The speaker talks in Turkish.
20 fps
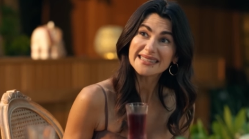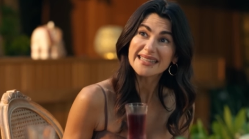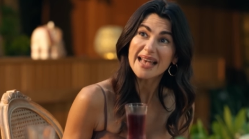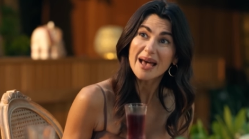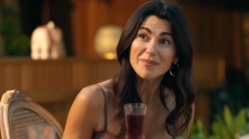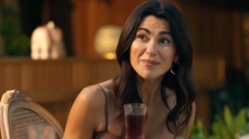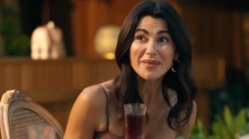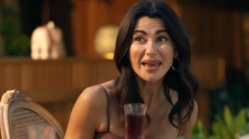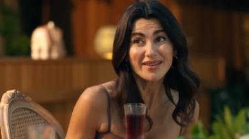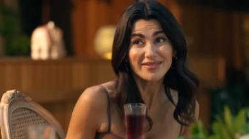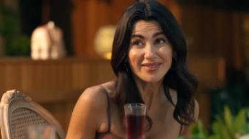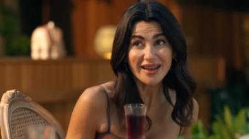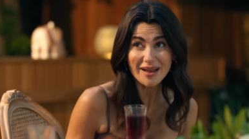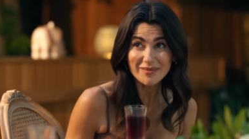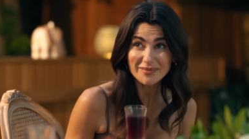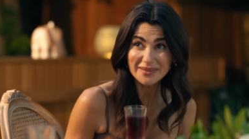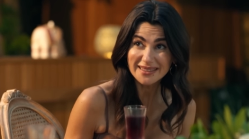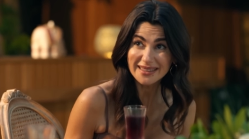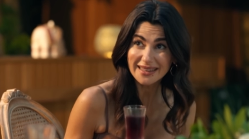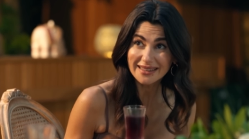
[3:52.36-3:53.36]
sen mi
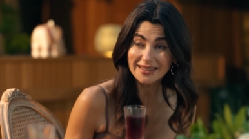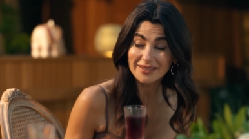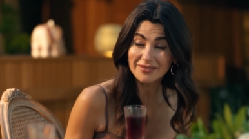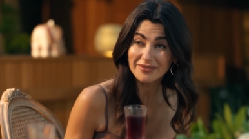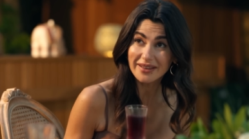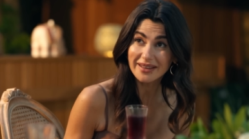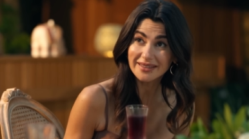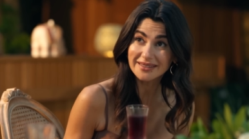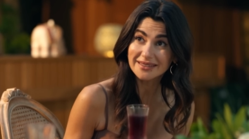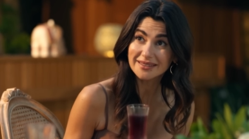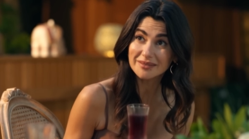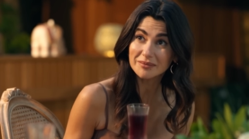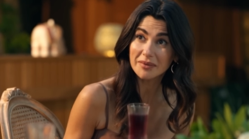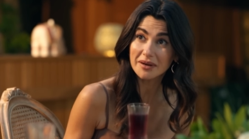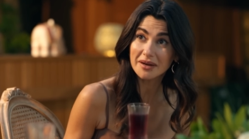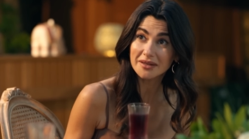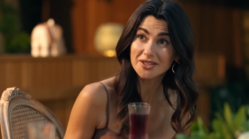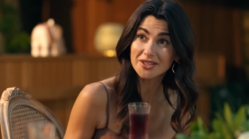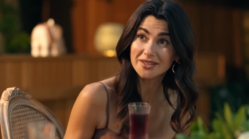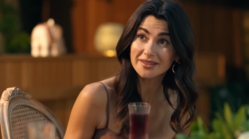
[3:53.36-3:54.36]
evlenme teklifi ettin
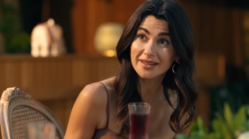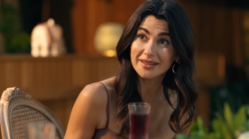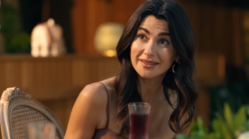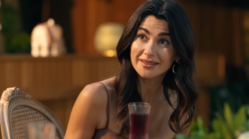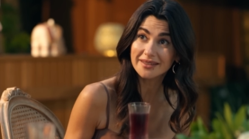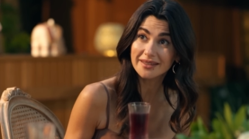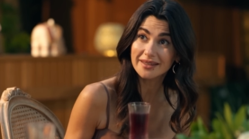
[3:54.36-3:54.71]
Macit'le